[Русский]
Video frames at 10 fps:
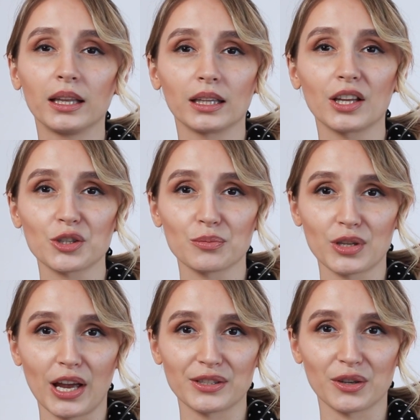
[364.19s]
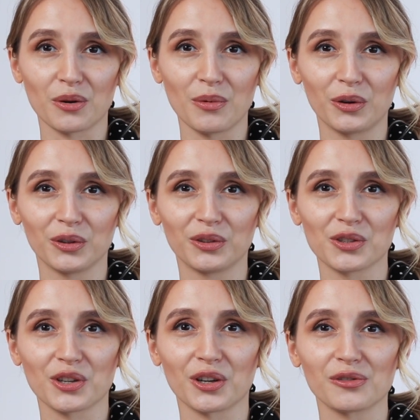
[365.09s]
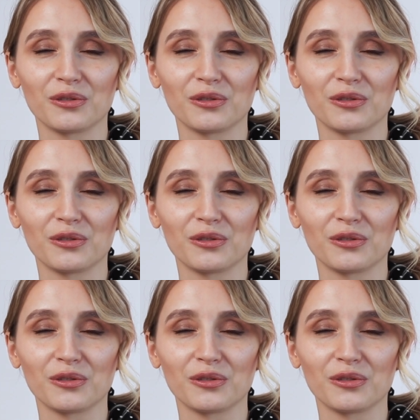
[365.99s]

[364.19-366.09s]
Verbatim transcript: На нашем сайте aromacode.ru